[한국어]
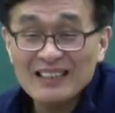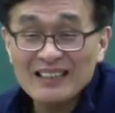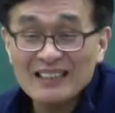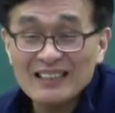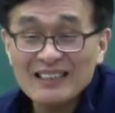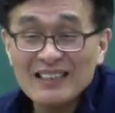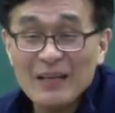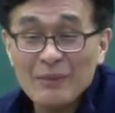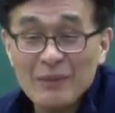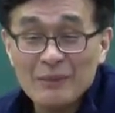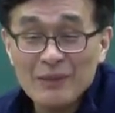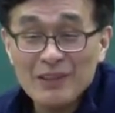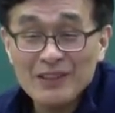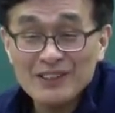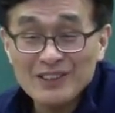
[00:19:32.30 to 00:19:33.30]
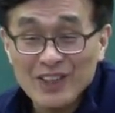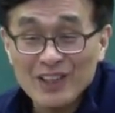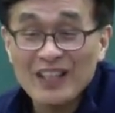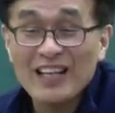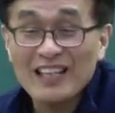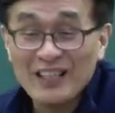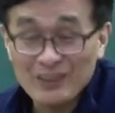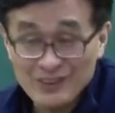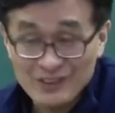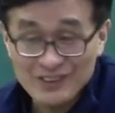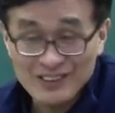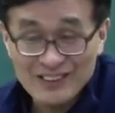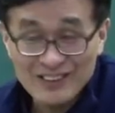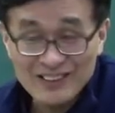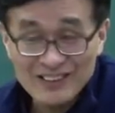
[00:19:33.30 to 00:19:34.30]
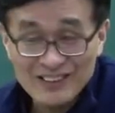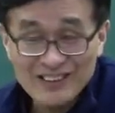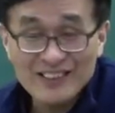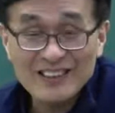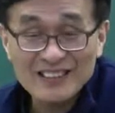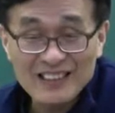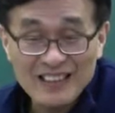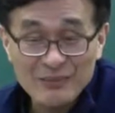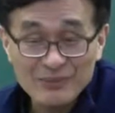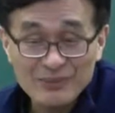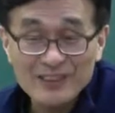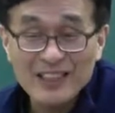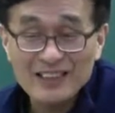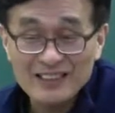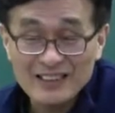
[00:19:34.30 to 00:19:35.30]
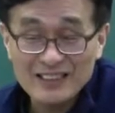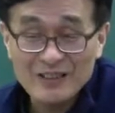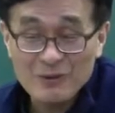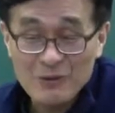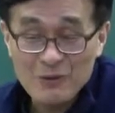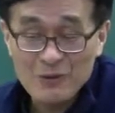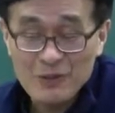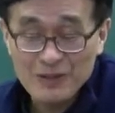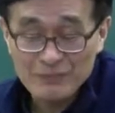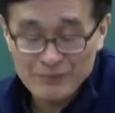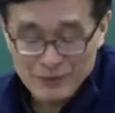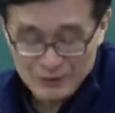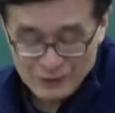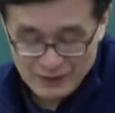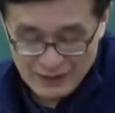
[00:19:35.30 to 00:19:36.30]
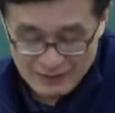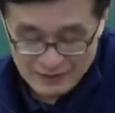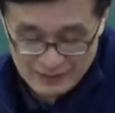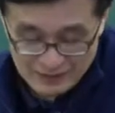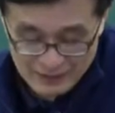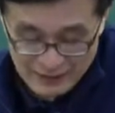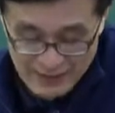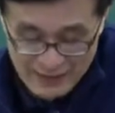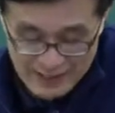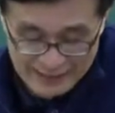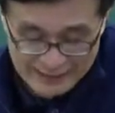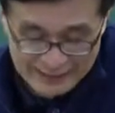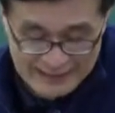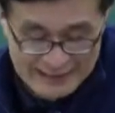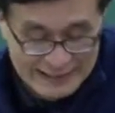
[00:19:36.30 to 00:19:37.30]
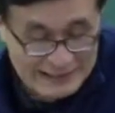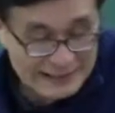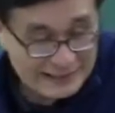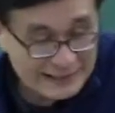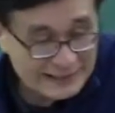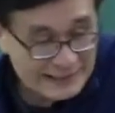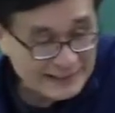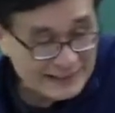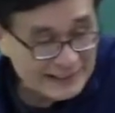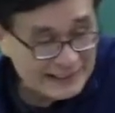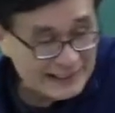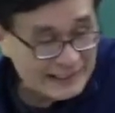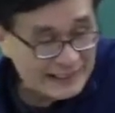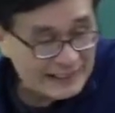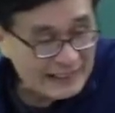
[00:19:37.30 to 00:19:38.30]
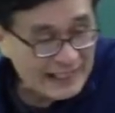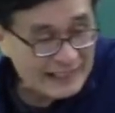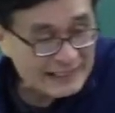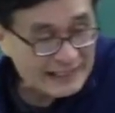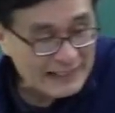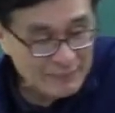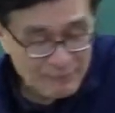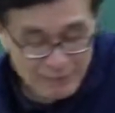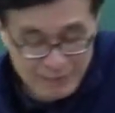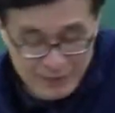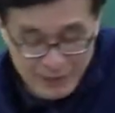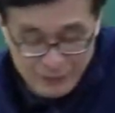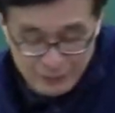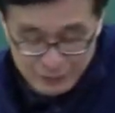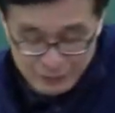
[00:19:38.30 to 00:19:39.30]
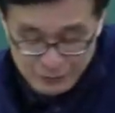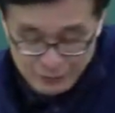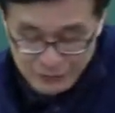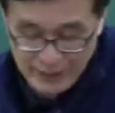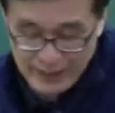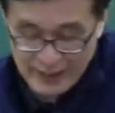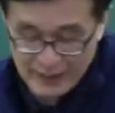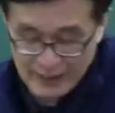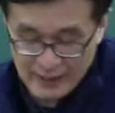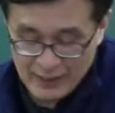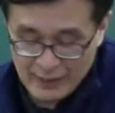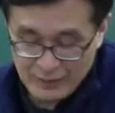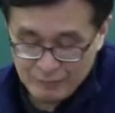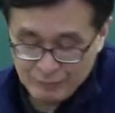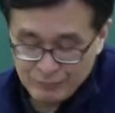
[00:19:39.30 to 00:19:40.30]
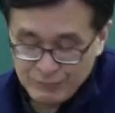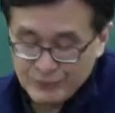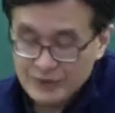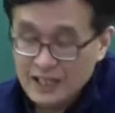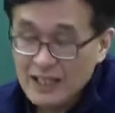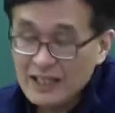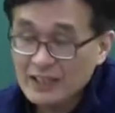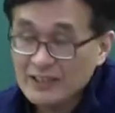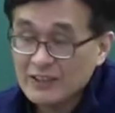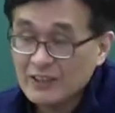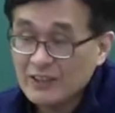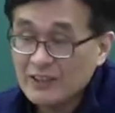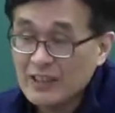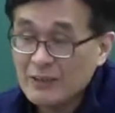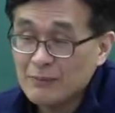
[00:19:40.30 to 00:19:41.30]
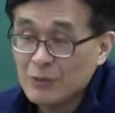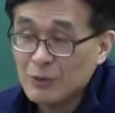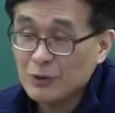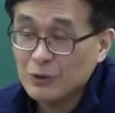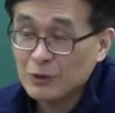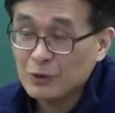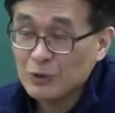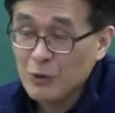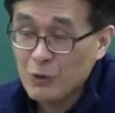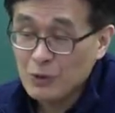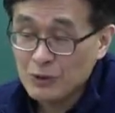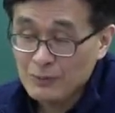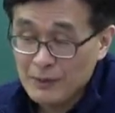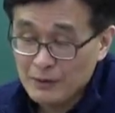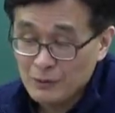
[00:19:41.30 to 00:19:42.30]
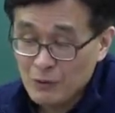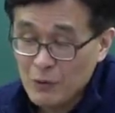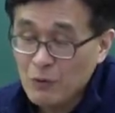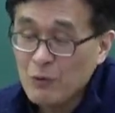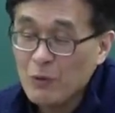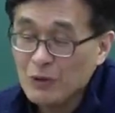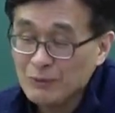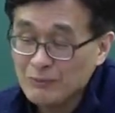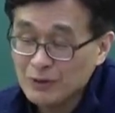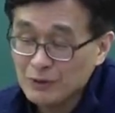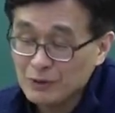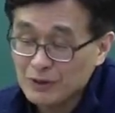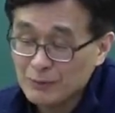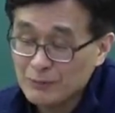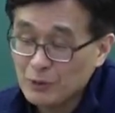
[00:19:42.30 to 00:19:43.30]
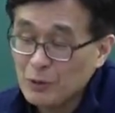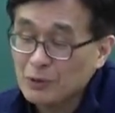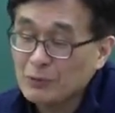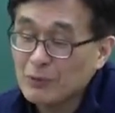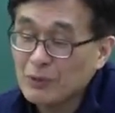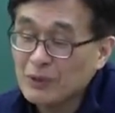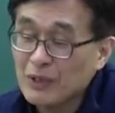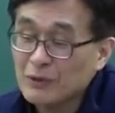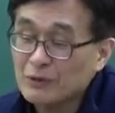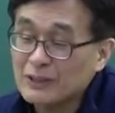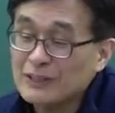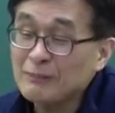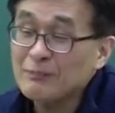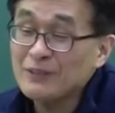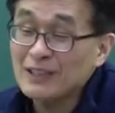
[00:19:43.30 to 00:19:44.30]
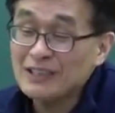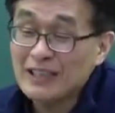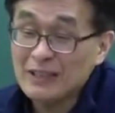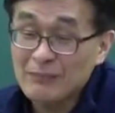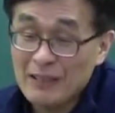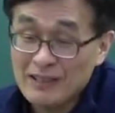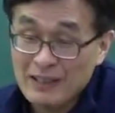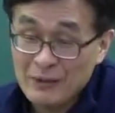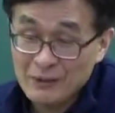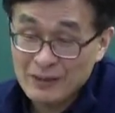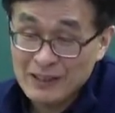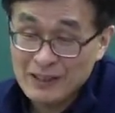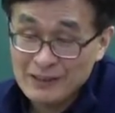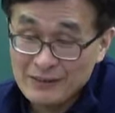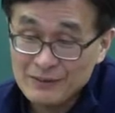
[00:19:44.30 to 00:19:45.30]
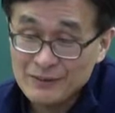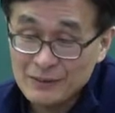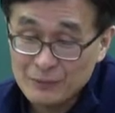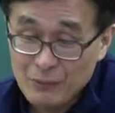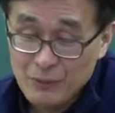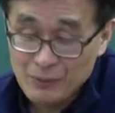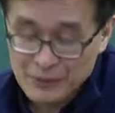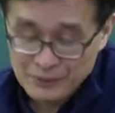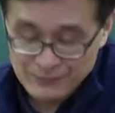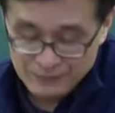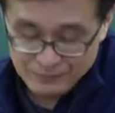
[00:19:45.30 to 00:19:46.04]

끝나면 뭐 전환해 주는 거. 그거잖아. 분양 전환 공공임대주택. 그래서 일정 기간 임대 후에 분양 전환할 목적으로 공급하는 공공임대주택입니다. 요즘 보니까 10년 얘기 많이 나오잖아요. 보면.